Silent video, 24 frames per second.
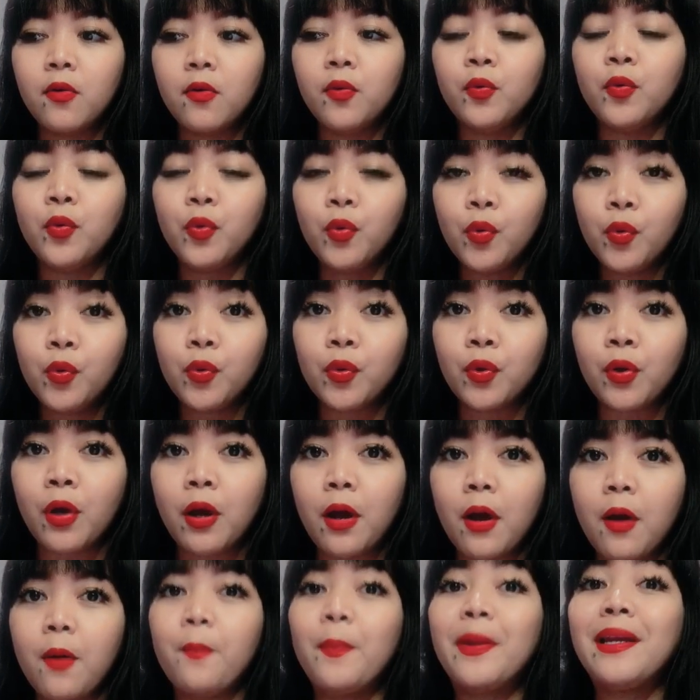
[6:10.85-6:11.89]

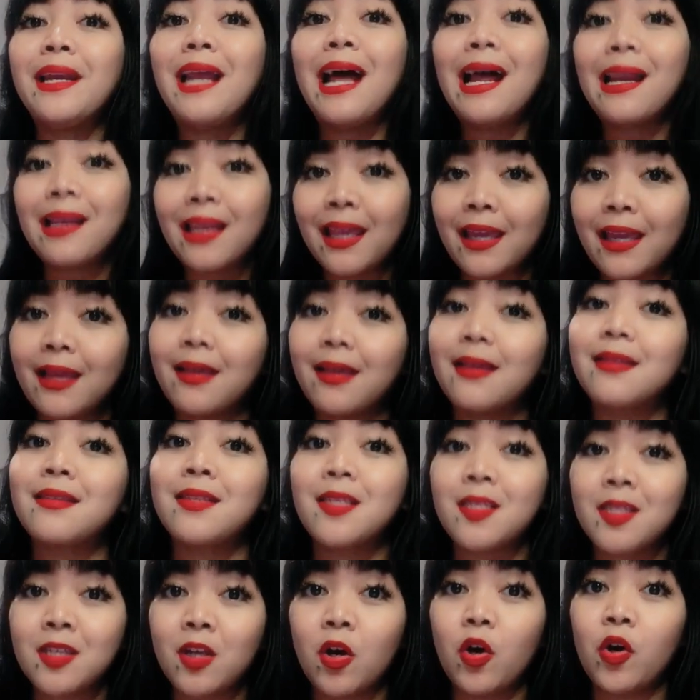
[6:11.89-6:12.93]
untuk menarik
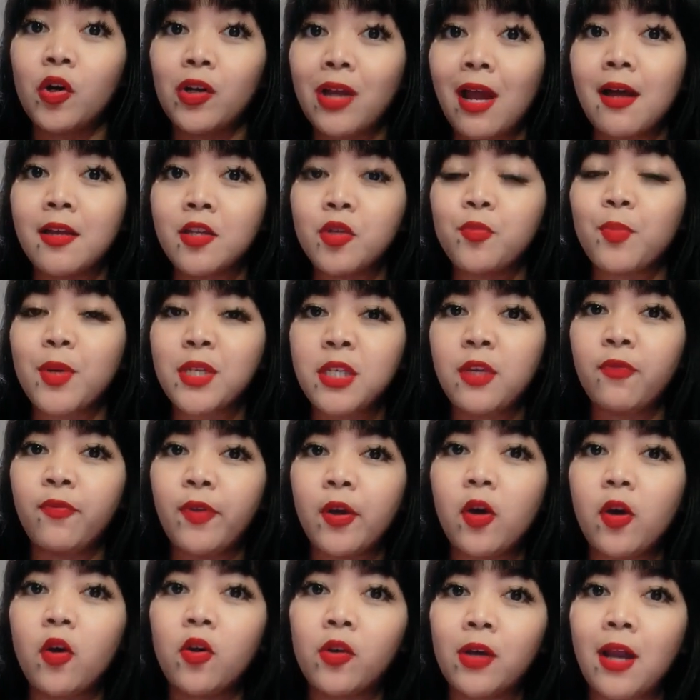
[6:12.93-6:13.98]
seseorang
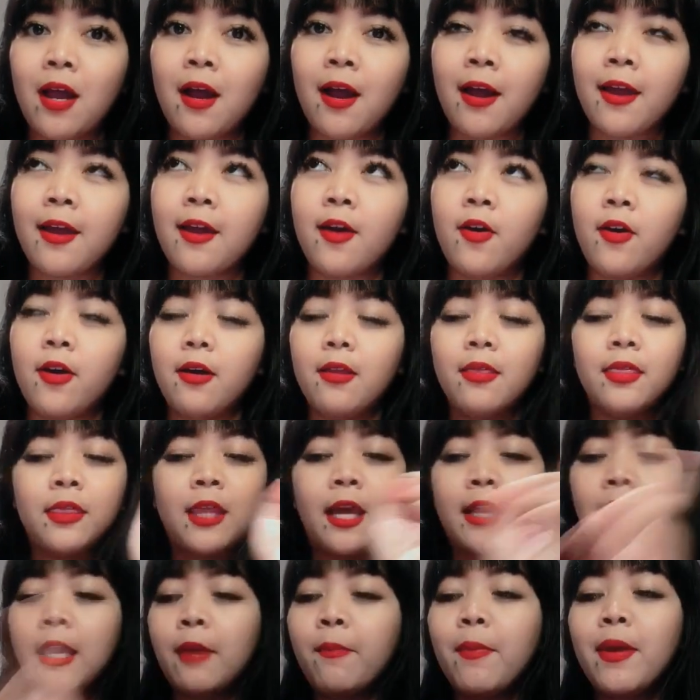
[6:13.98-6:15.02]
spesifik orang kayak
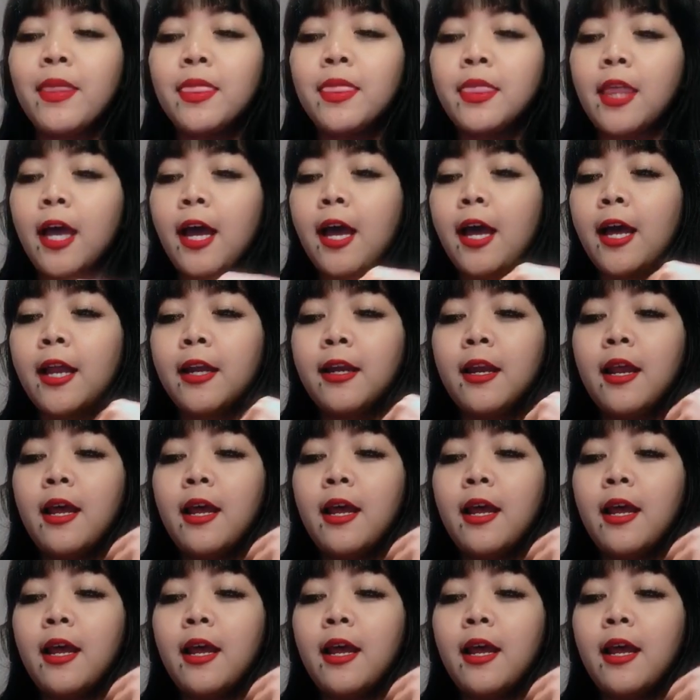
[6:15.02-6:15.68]
entah gebetan,